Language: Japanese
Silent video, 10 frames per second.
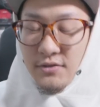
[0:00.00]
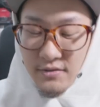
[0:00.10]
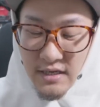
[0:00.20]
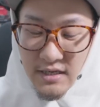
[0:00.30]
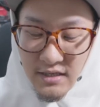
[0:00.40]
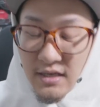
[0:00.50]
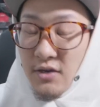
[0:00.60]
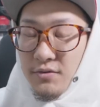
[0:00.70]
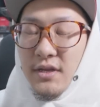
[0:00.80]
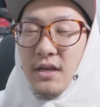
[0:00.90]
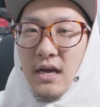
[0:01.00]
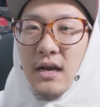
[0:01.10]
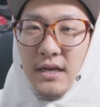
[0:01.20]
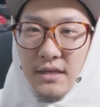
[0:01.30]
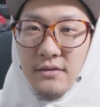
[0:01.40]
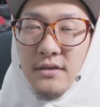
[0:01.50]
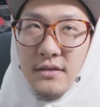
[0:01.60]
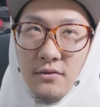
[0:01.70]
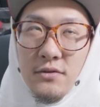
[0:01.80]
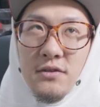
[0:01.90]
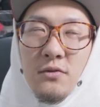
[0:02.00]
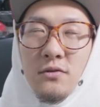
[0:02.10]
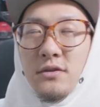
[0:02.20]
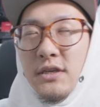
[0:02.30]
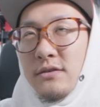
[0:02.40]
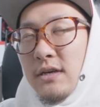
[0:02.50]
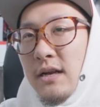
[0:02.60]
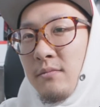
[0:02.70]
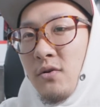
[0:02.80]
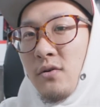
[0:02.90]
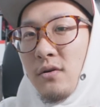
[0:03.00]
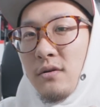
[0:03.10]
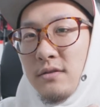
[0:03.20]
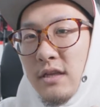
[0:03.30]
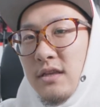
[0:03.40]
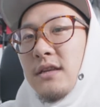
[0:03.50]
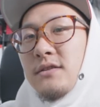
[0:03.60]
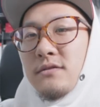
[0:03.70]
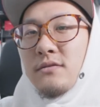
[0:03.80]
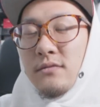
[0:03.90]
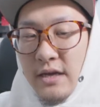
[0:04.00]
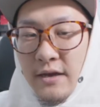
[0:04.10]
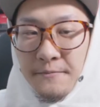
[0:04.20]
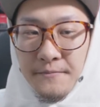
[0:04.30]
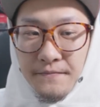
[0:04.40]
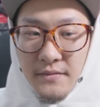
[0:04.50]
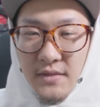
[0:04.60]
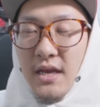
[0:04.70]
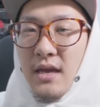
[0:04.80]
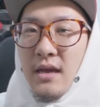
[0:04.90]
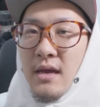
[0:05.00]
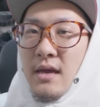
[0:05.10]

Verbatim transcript: 純正品で基本的には考えてるんですけど、スモールリグからも出てたりするので、で